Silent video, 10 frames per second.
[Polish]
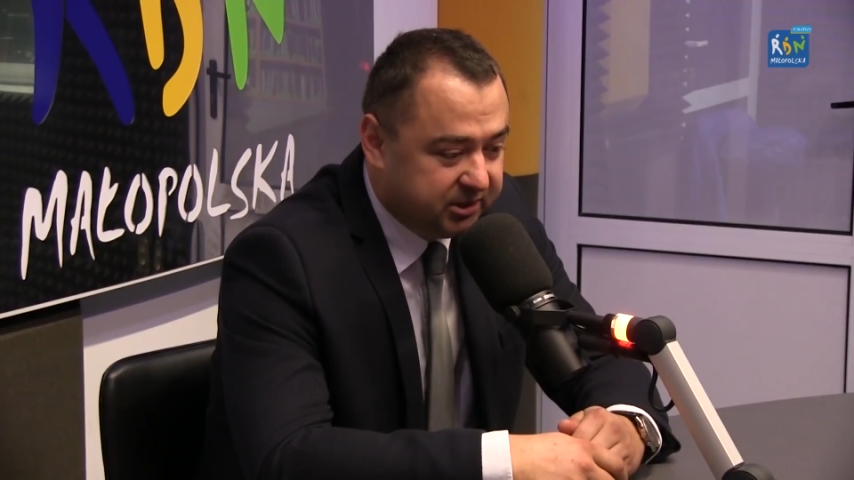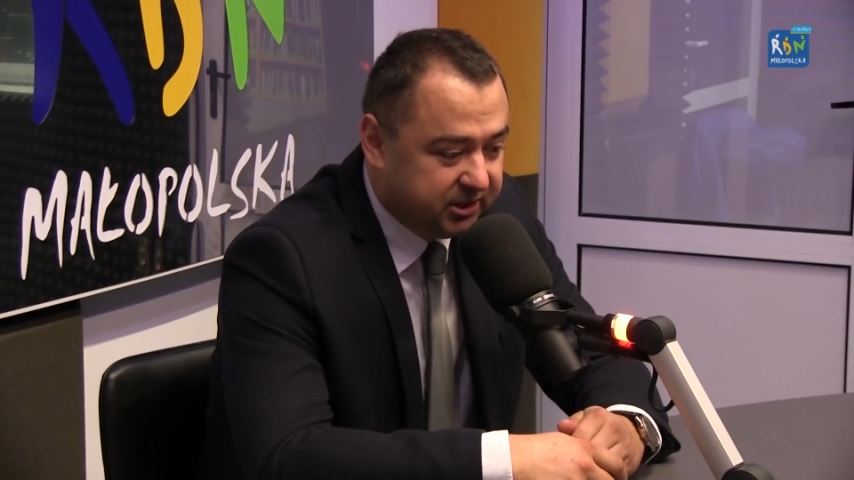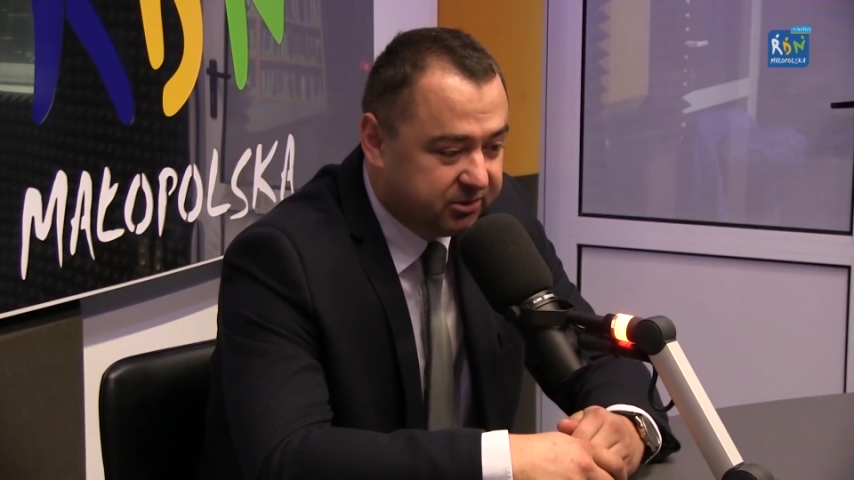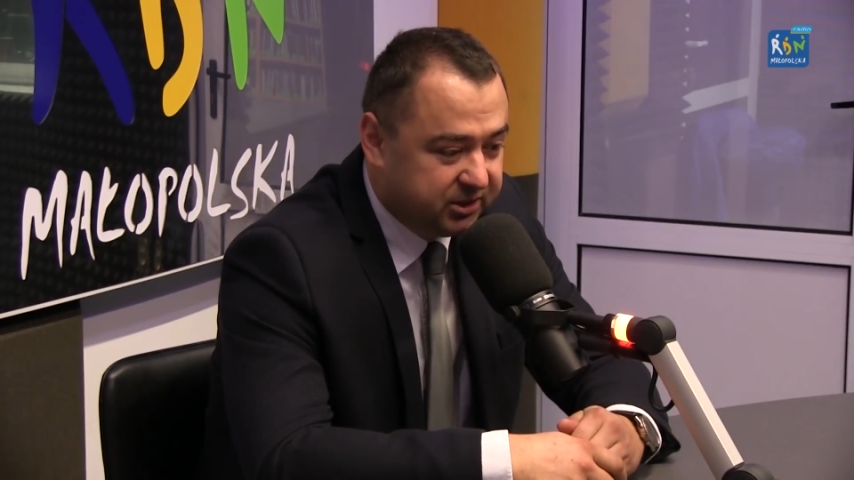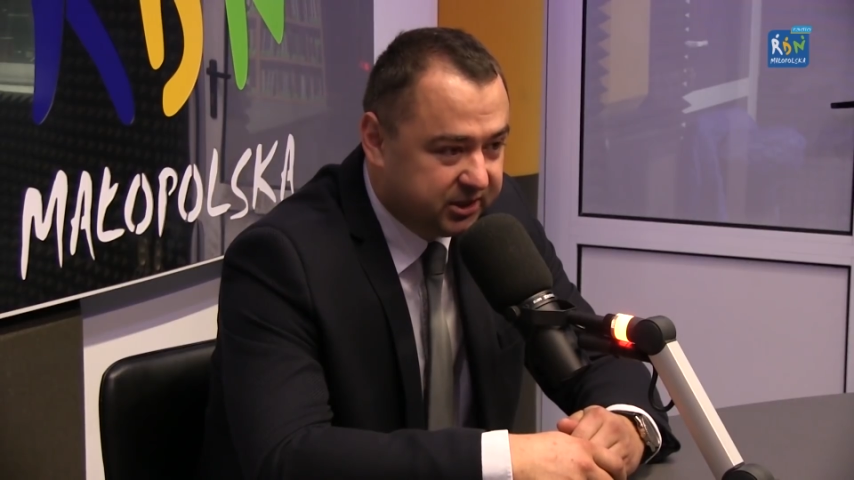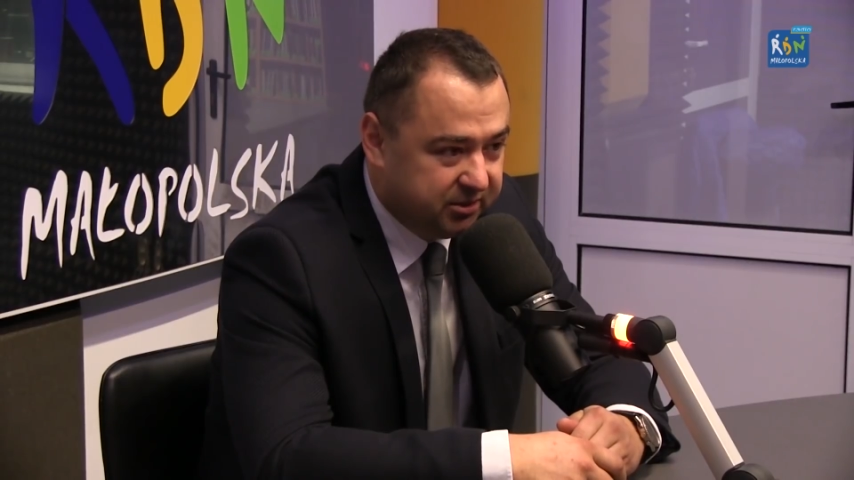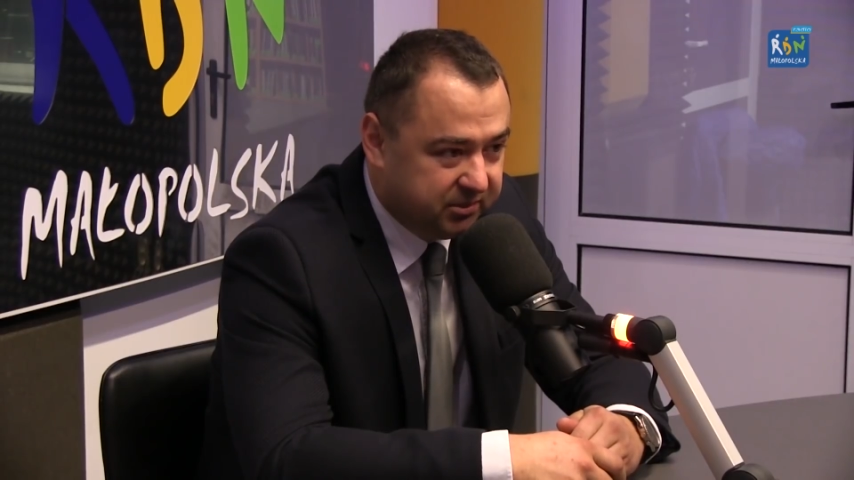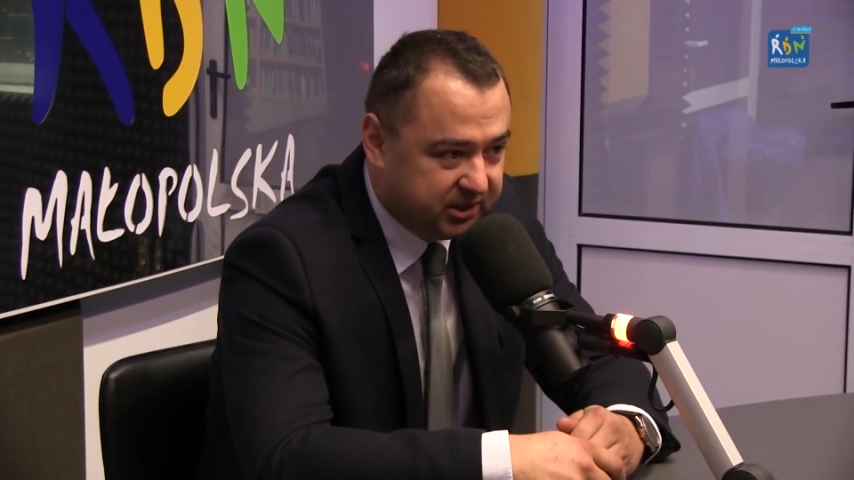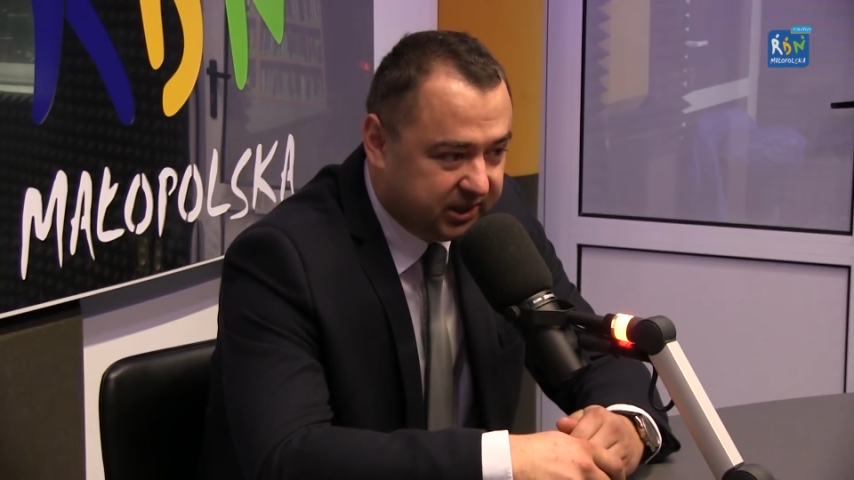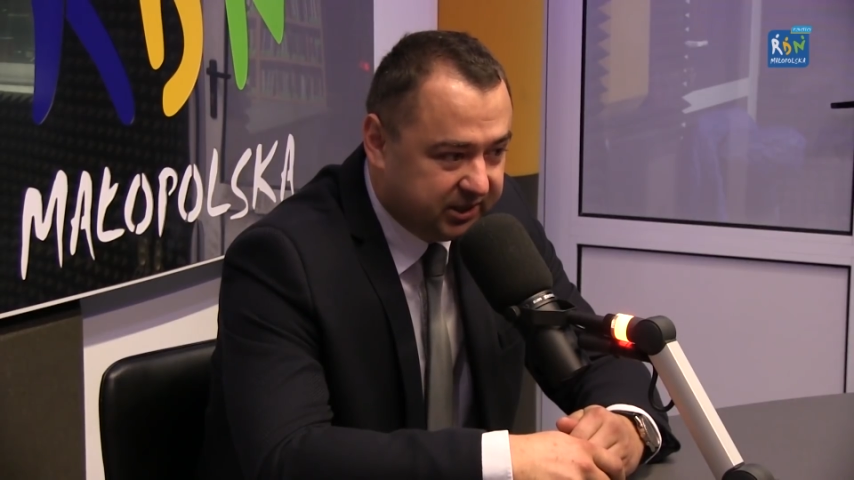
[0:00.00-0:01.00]
miejsca
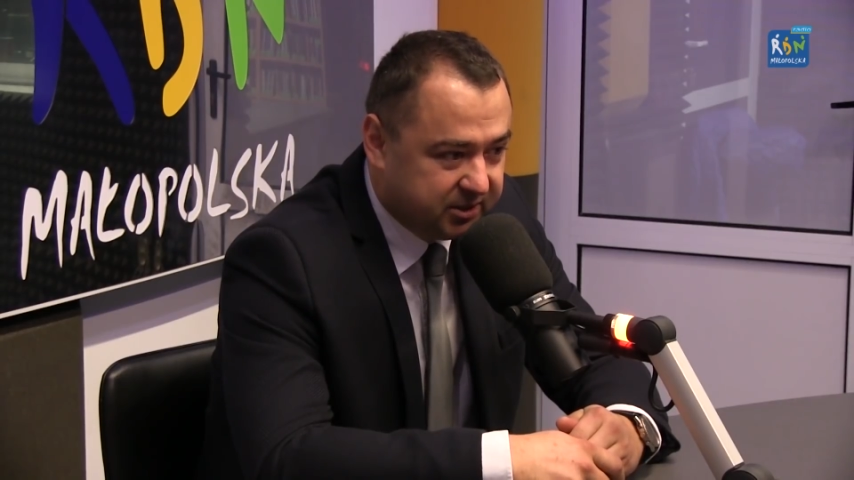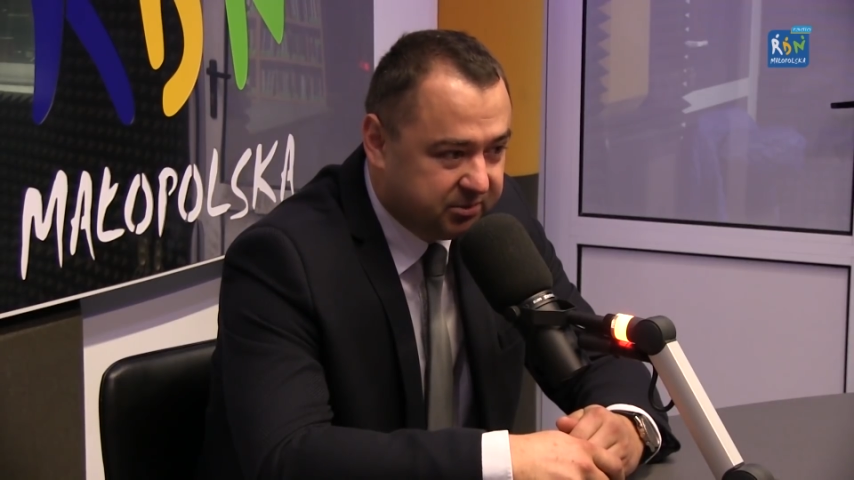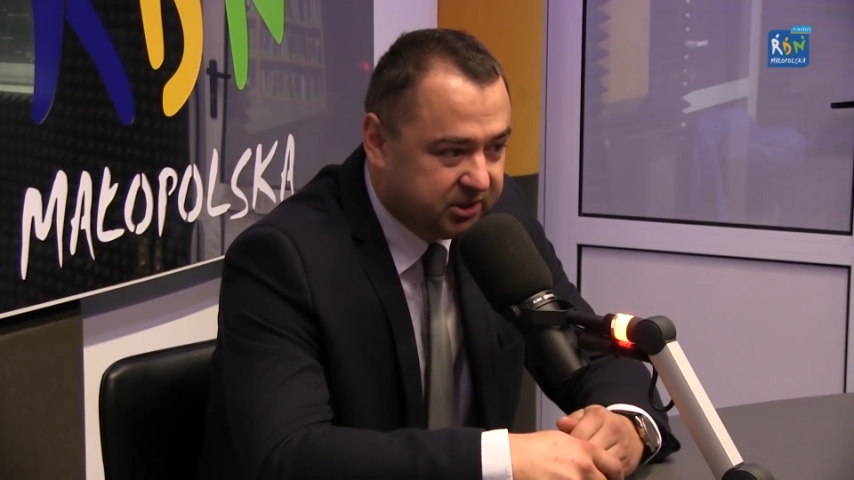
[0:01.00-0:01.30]
wszystkim mieszkańcom.